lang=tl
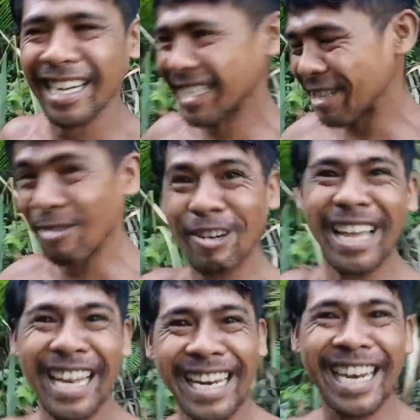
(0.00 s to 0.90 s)
kasi
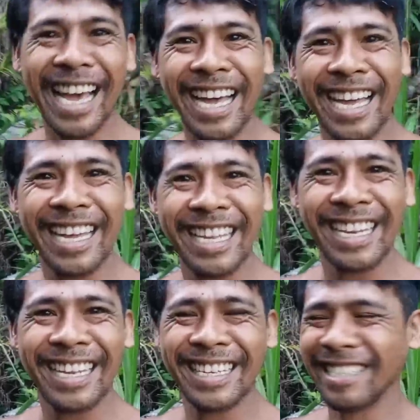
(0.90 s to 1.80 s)
uli anin na
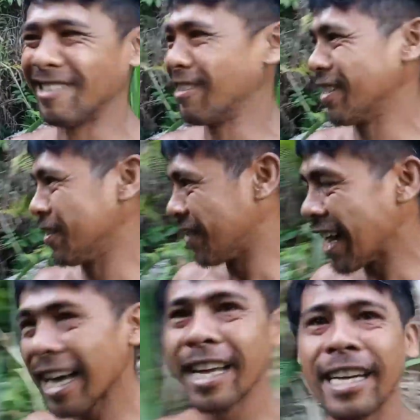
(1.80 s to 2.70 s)
o di ba